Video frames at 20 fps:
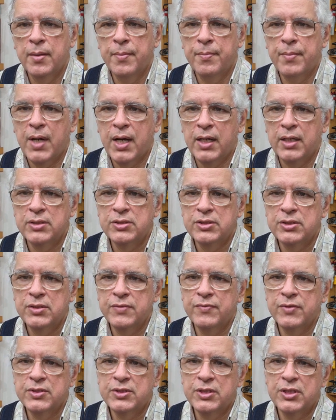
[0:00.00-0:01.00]
Mas se
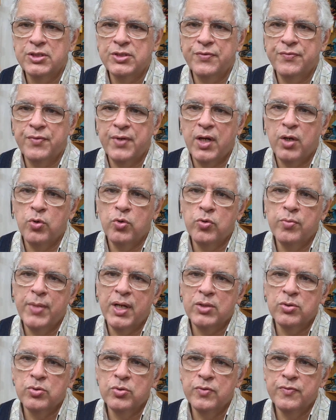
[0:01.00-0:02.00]
você tiver
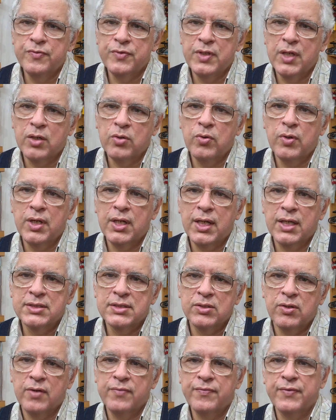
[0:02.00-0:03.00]
alguma dúvida com
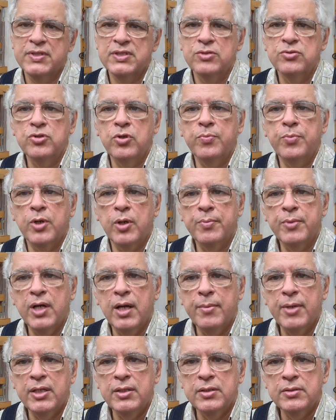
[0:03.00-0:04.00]
relação a fazer o seu próprio
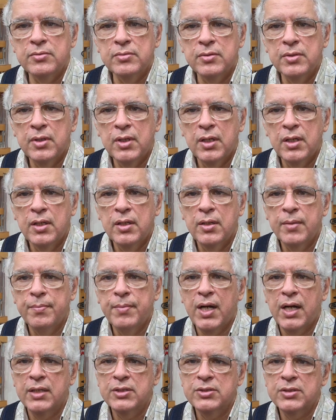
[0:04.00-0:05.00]
gabarito,
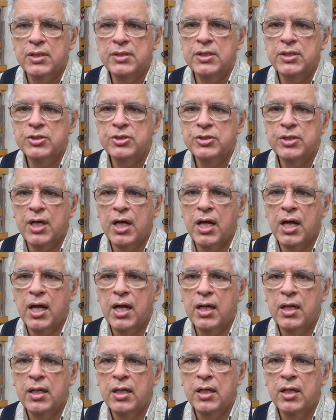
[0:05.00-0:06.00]
basta deixar
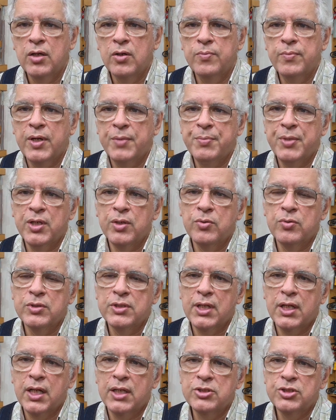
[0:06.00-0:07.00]
uma
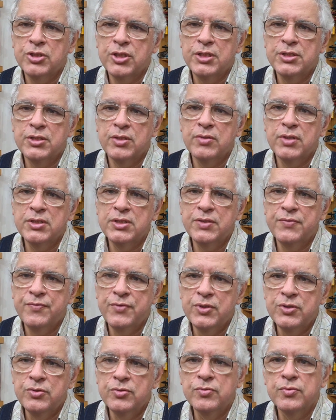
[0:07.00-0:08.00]
pergunta na descrição desse
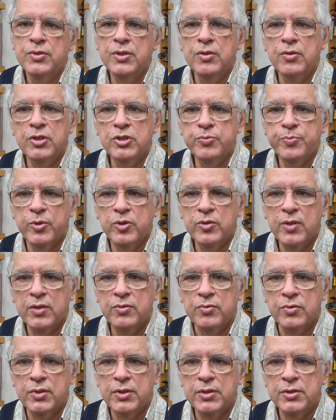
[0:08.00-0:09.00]
vídeo que eu respondo a
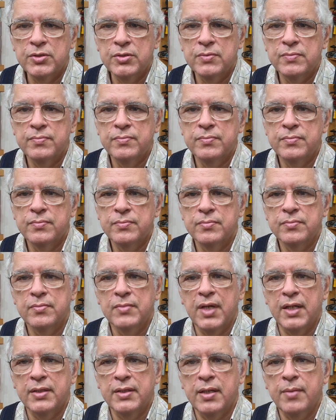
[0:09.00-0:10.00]
todas.
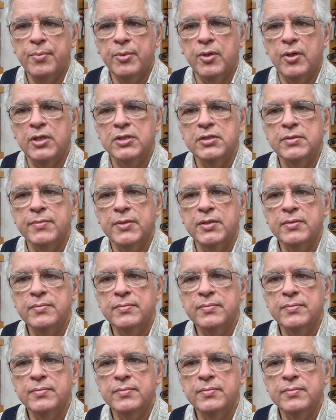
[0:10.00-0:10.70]
Até a próxima!